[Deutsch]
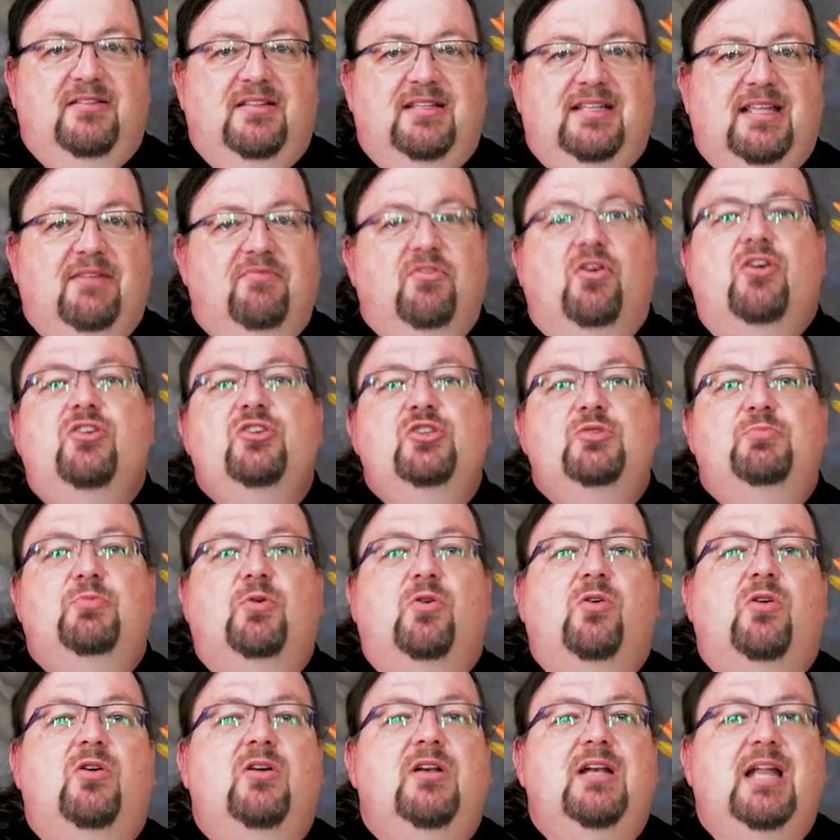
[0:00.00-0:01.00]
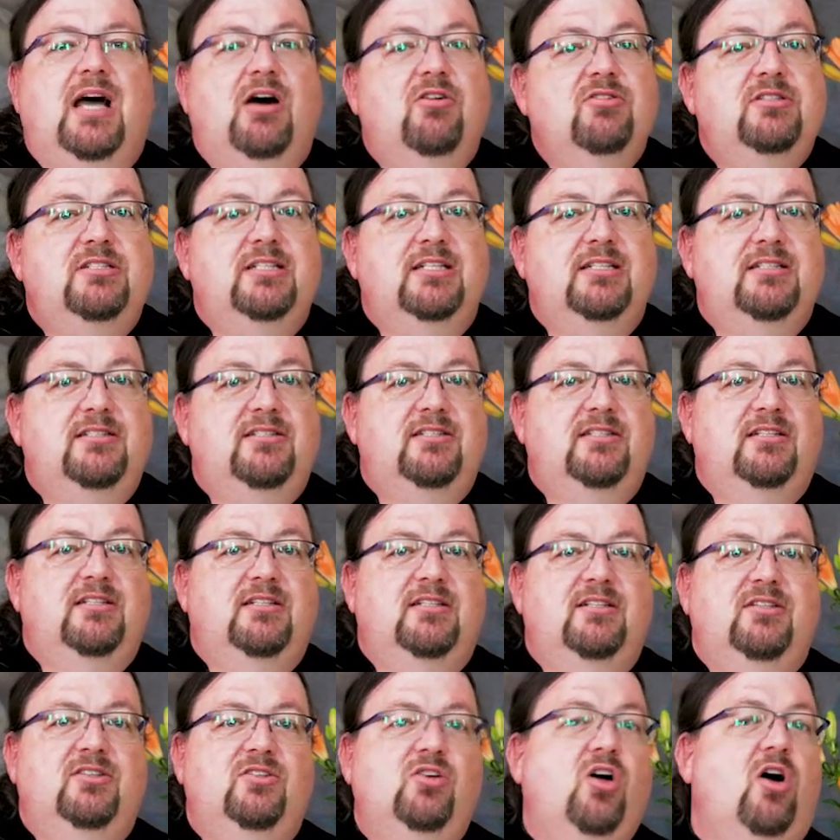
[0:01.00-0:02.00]
Der Wochenspruch lautet,
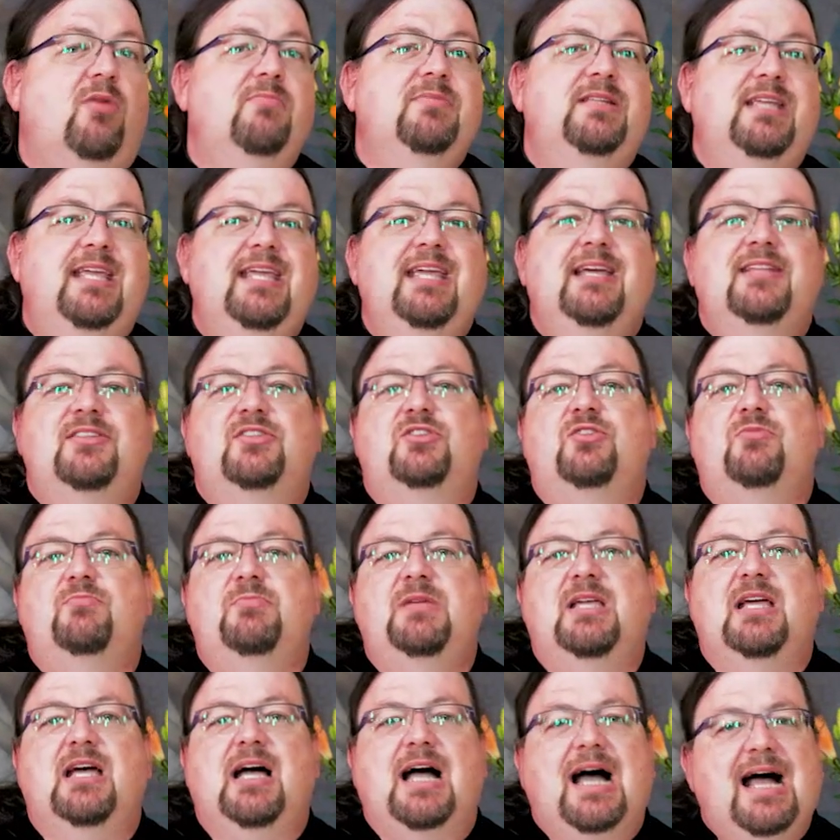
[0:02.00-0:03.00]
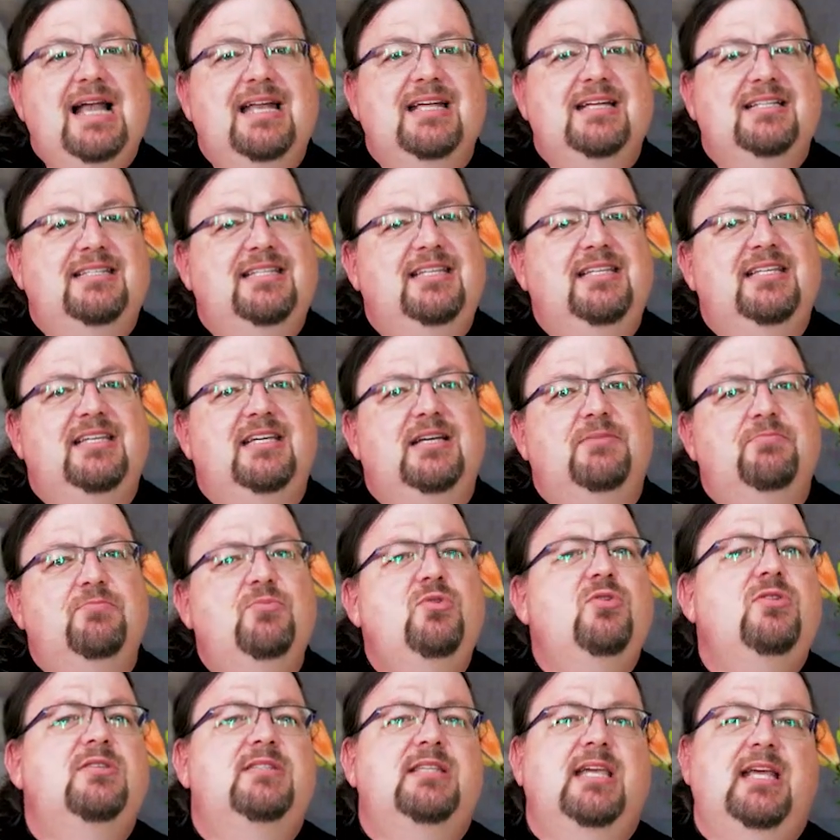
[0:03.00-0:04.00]
Kommt her zu mir, alle, die ihr
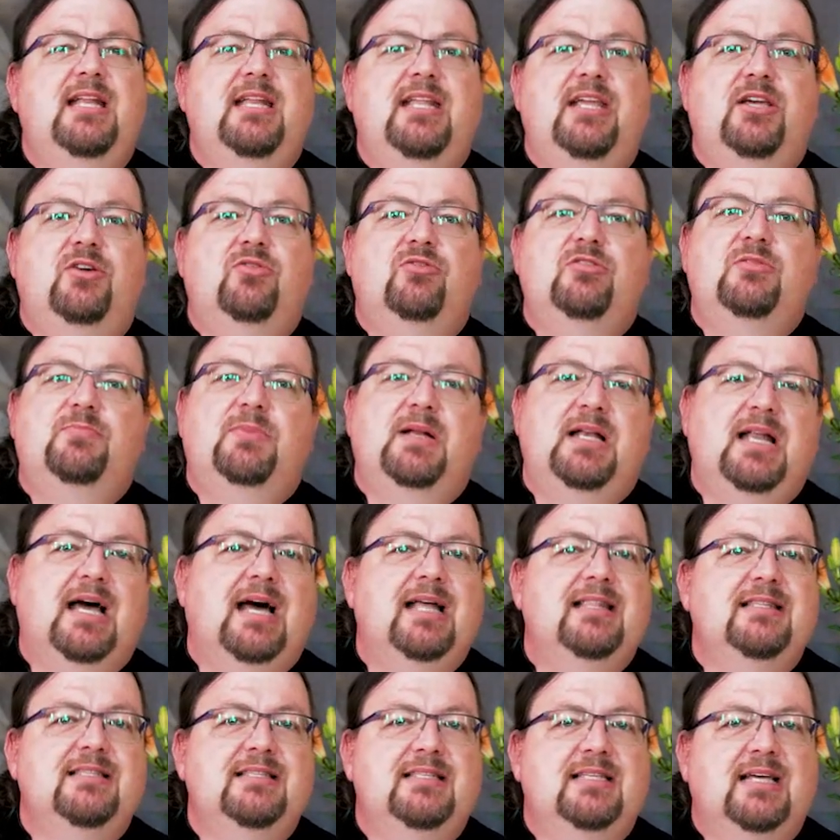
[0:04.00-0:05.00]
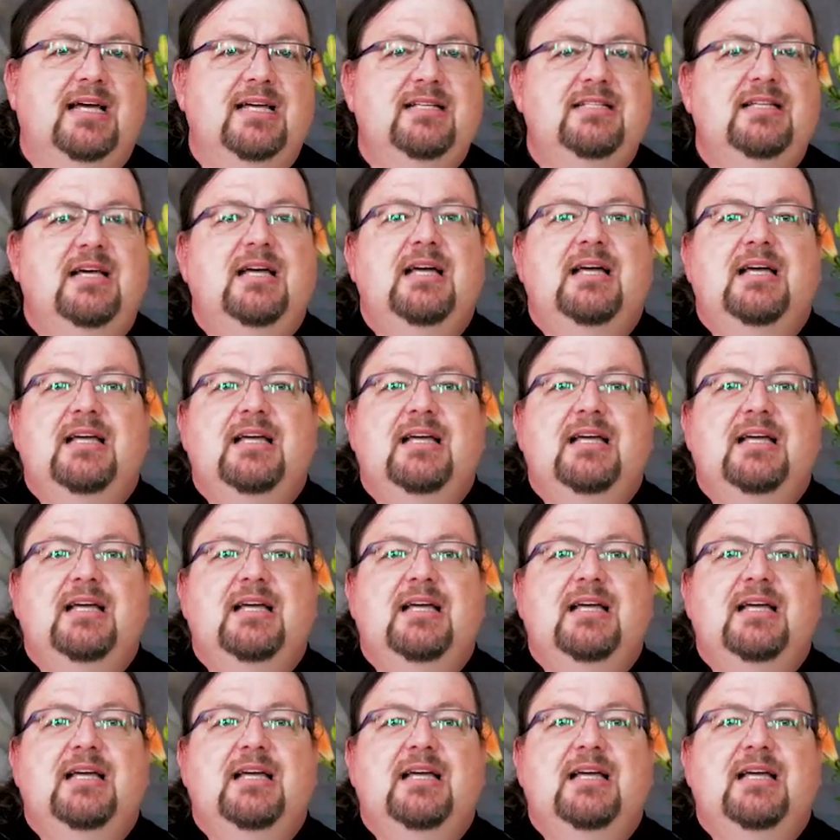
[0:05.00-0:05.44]
mühselig und beladen seid,